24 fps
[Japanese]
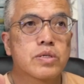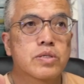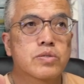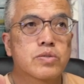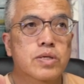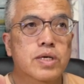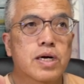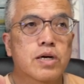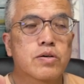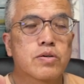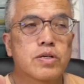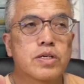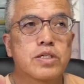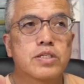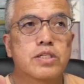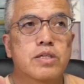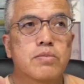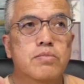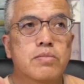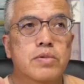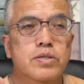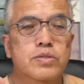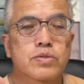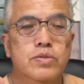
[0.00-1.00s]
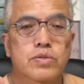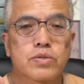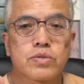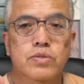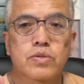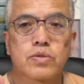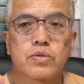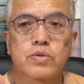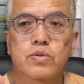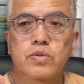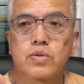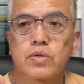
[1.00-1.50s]
応確認してみますと
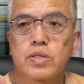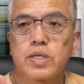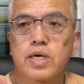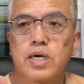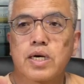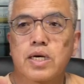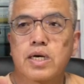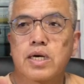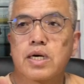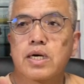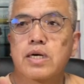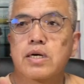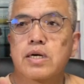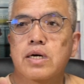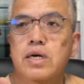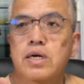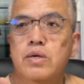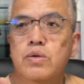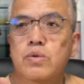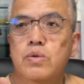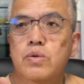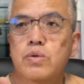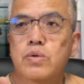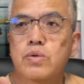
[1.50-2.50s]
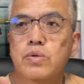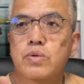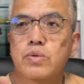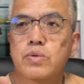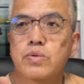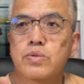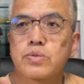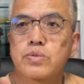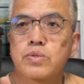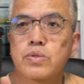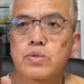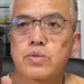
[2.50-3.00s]
いうことで
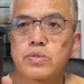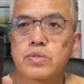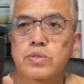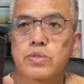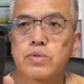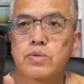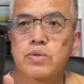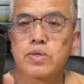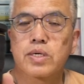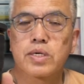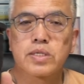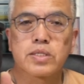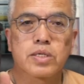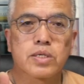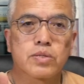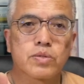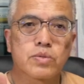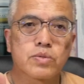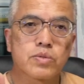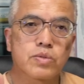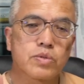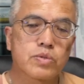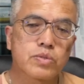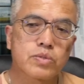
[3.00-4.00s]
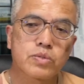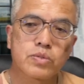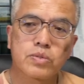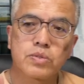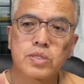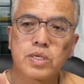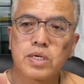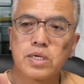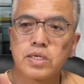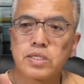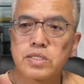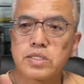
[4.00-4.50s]
上司の方と相
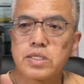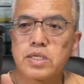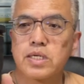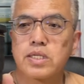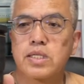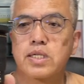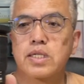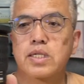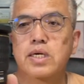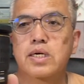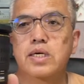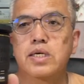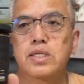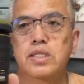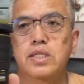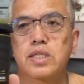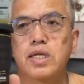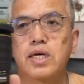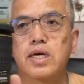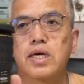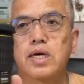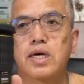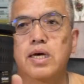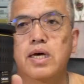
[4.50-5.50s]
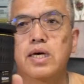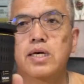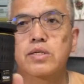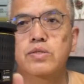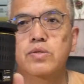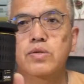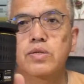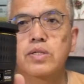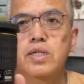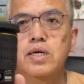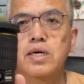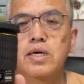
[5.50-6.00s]
談していただいて、そ
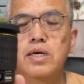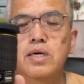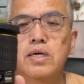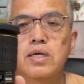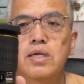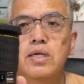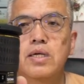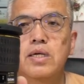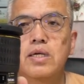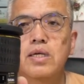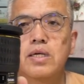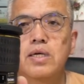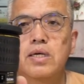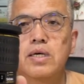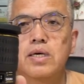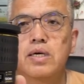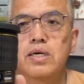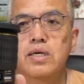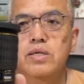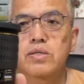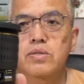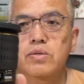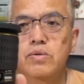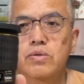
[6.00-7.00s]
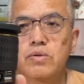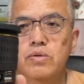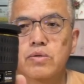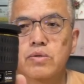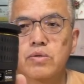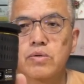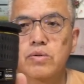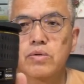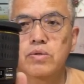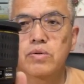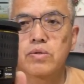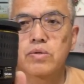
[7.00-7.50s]
れで
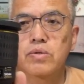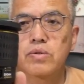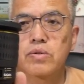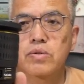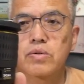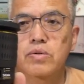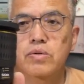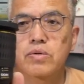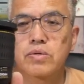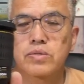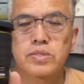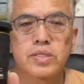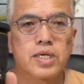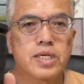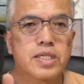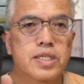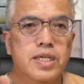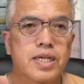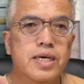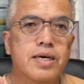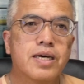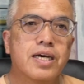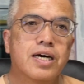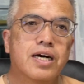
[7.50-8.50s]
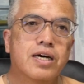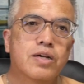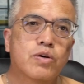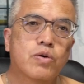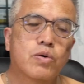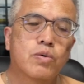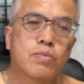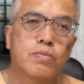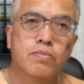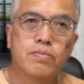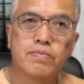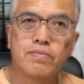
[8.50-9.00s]
こちらでね
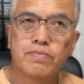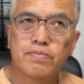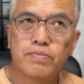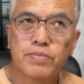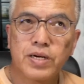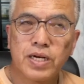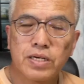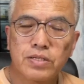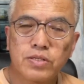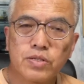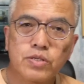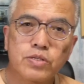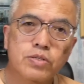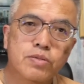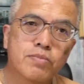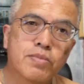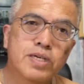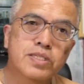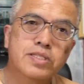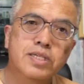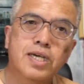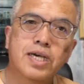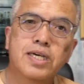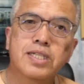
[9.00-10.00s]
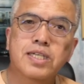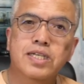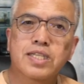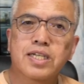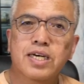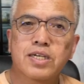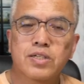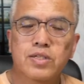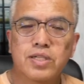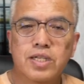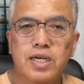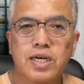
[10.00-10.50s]
プライスリスト間違えて
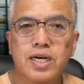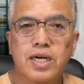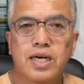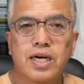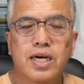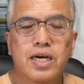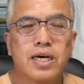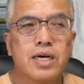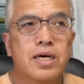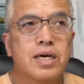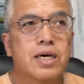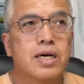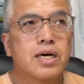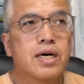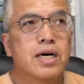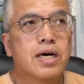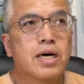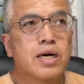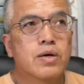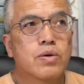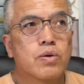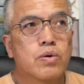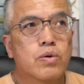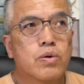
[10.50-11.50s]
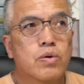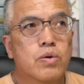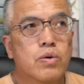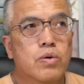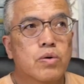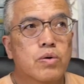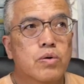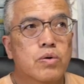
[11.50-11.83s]
たんでプ